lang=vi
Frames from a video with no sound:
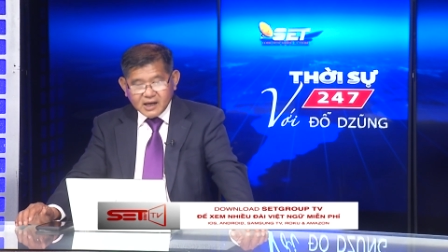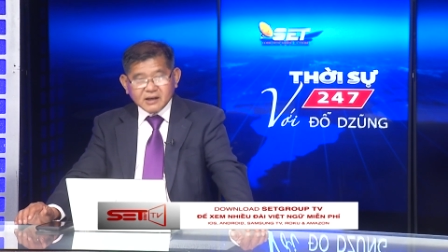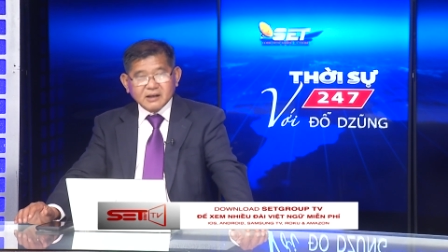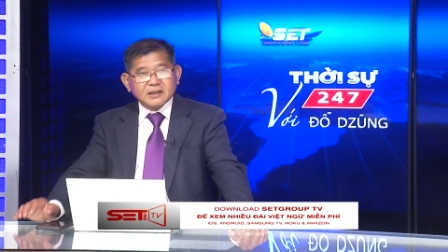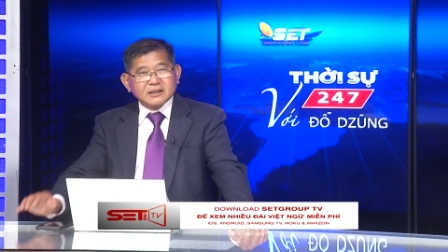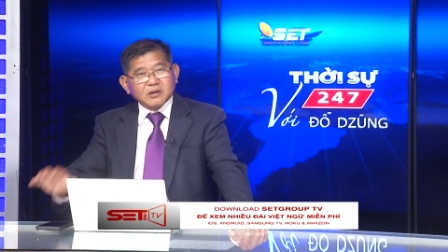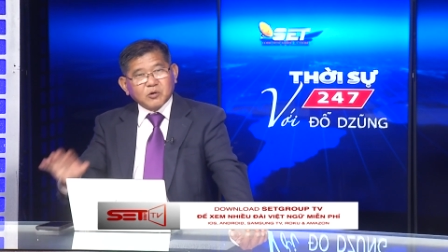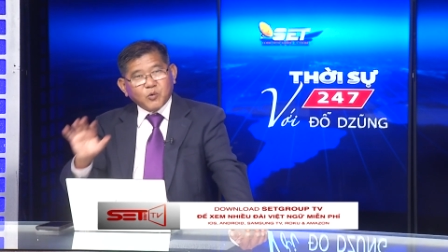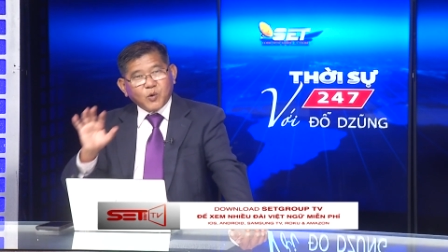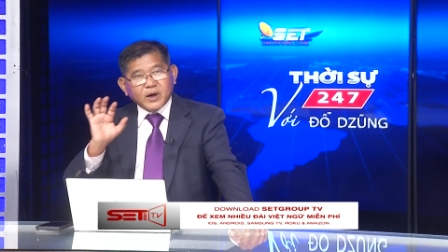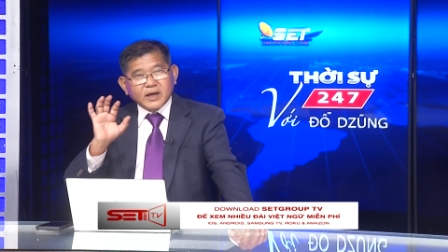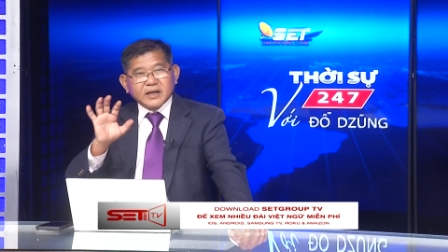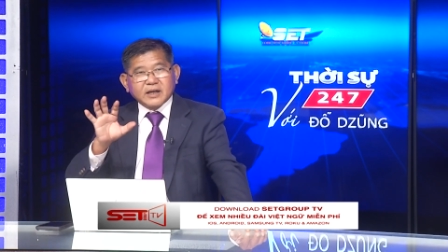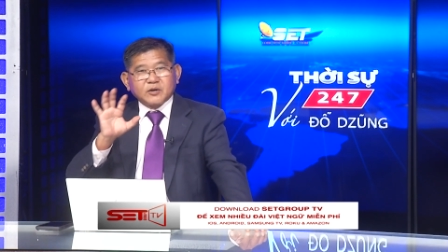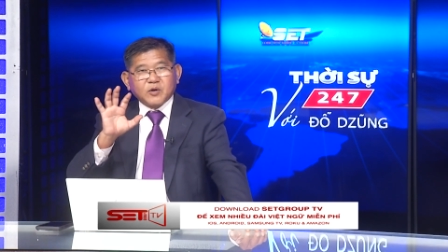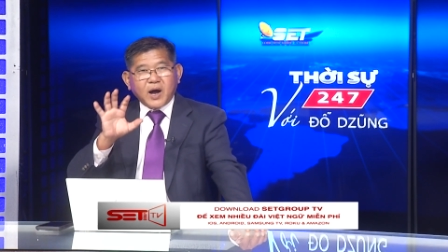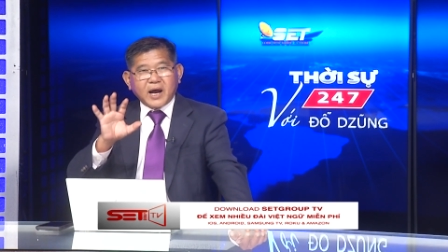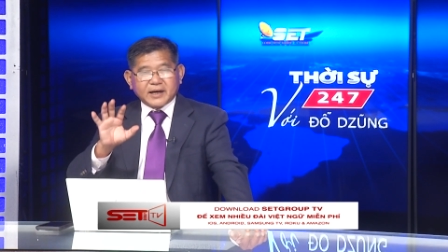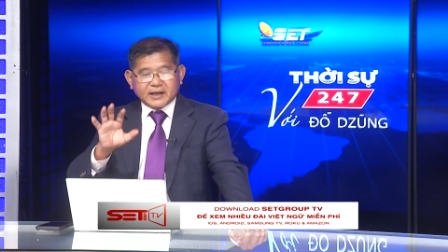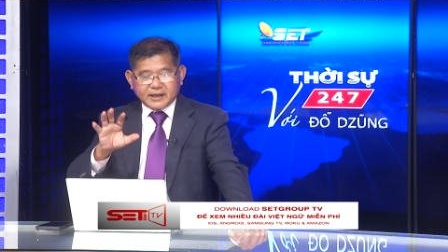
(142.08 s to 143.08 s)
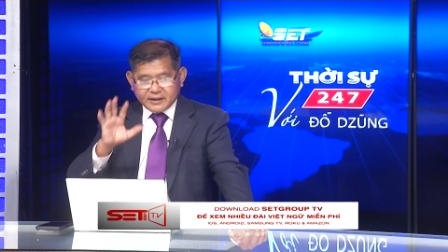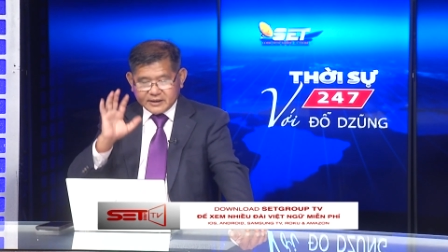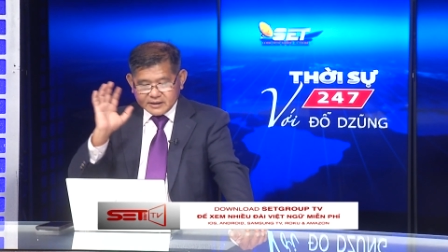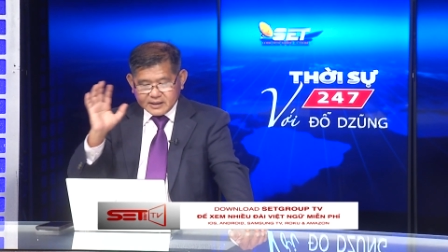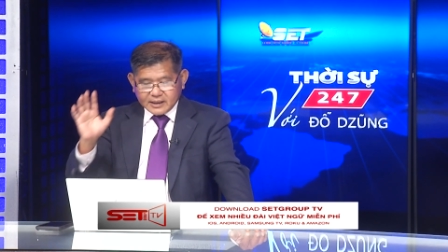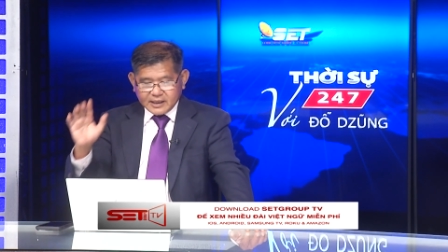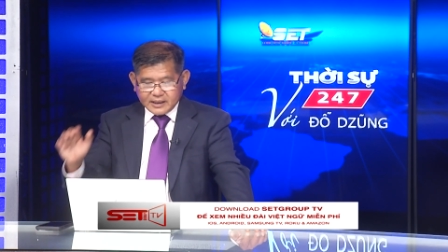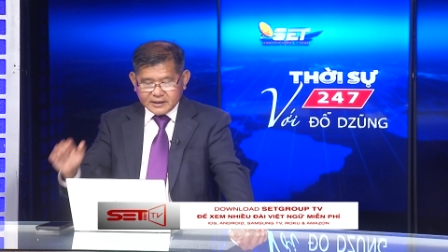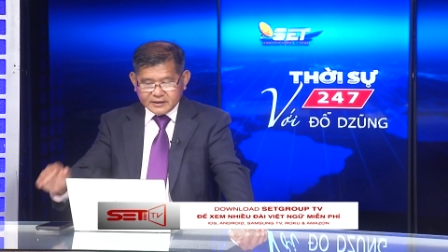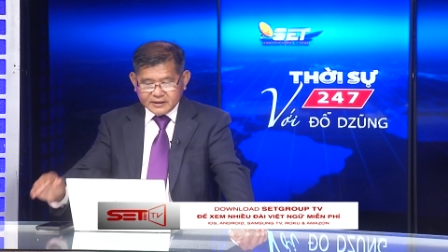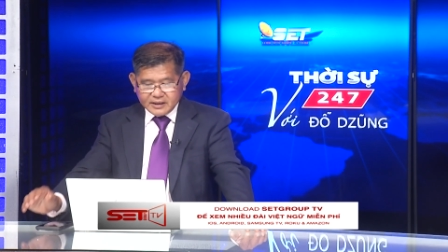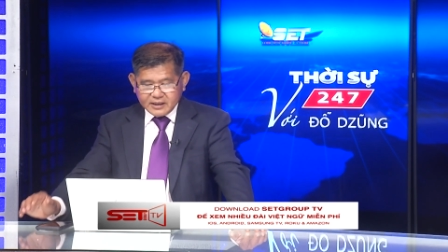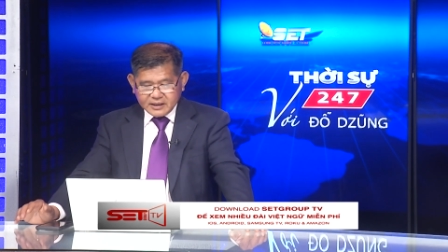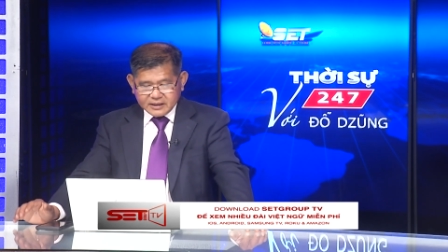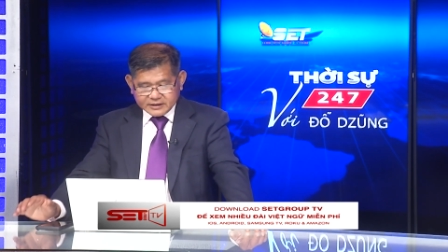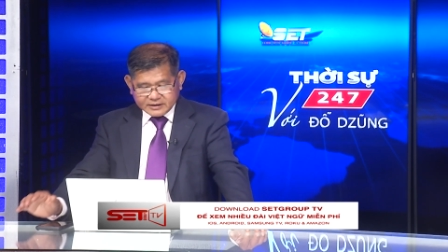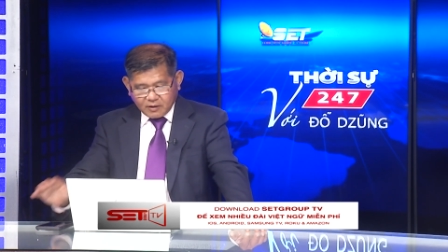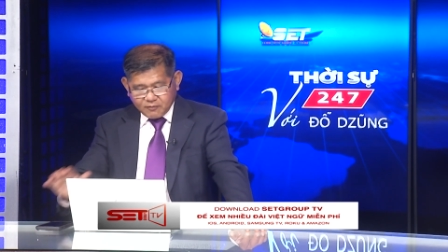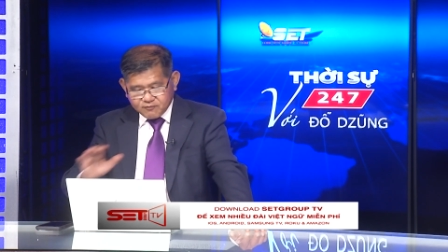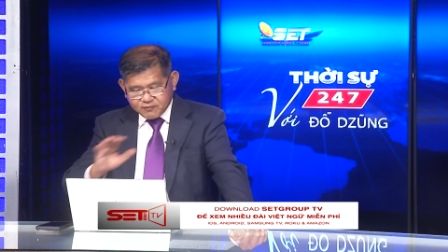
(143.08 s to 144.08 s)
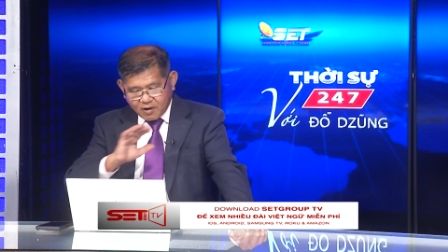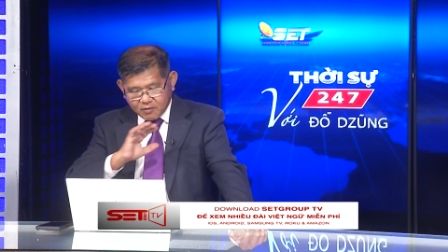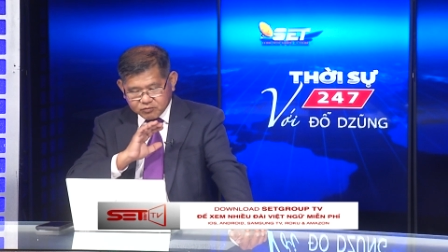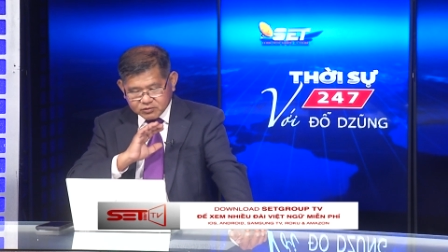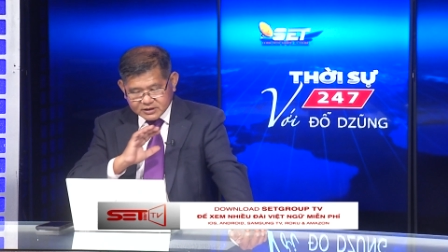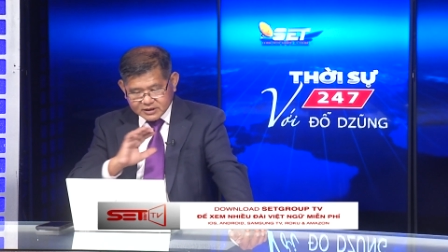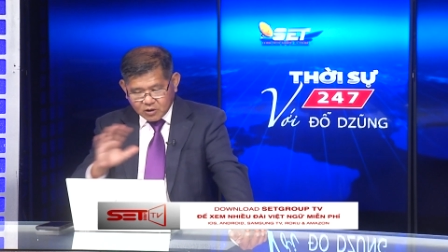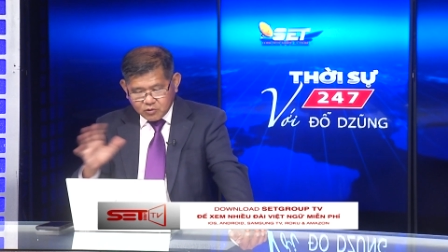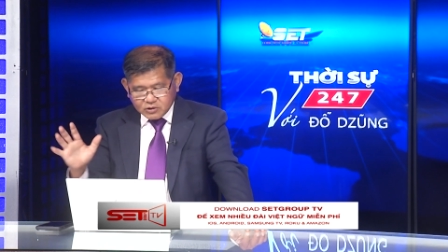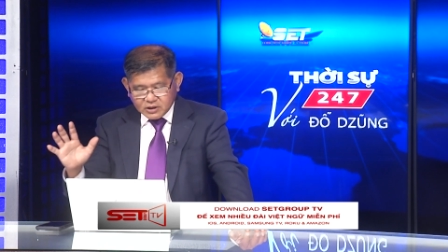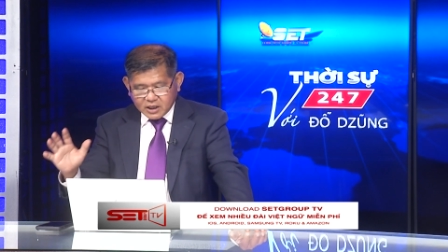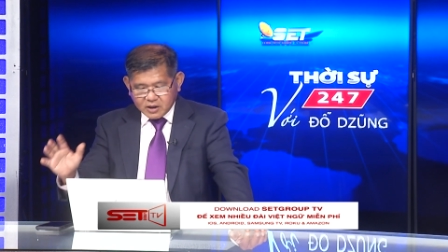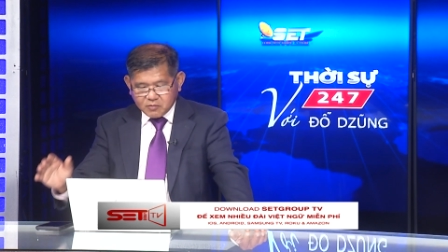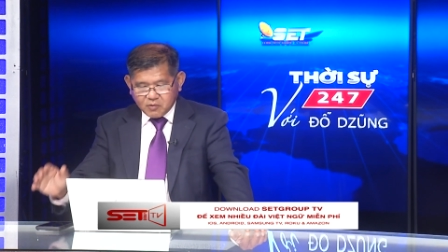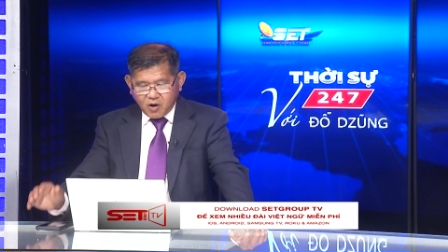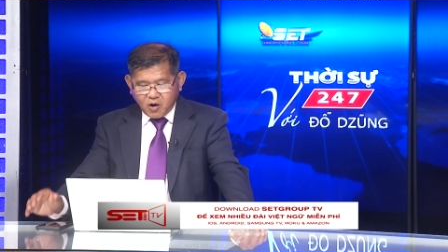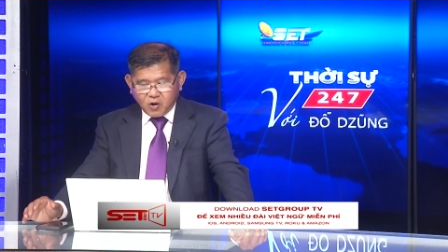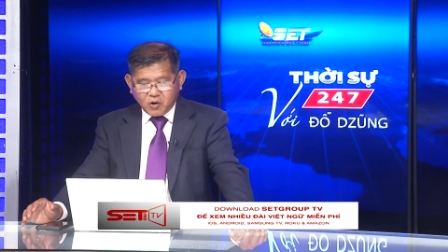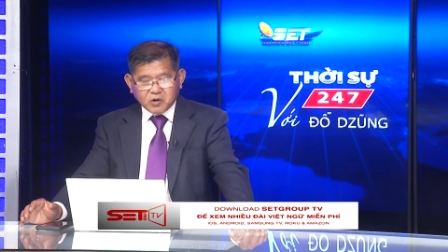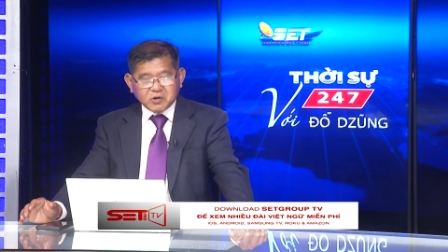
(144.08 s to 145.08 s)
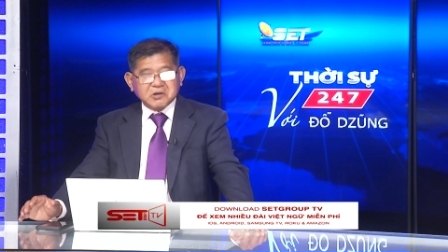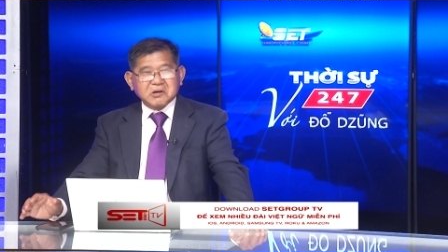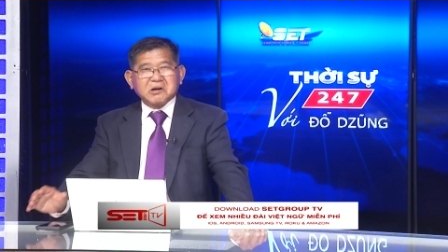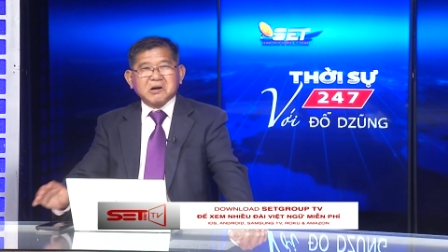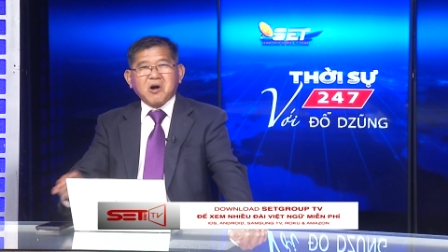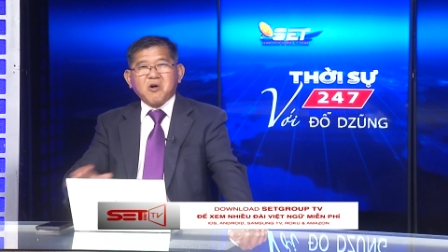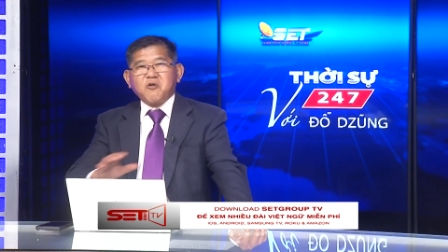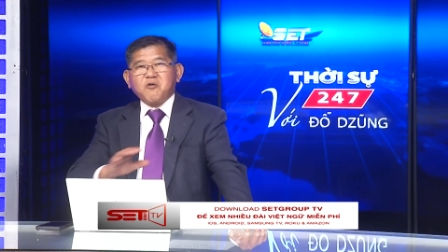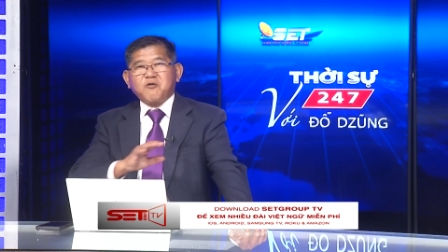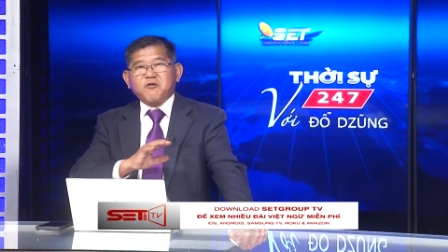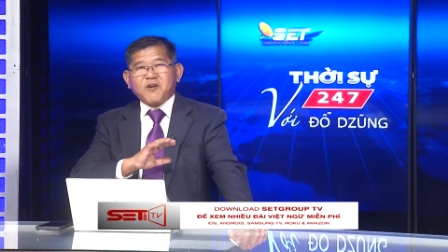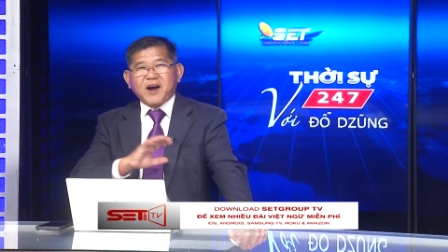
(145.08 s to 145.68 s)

người ta quay cái đoạn này đưa lên, trong vòng 6 giờ đồng hồ nó go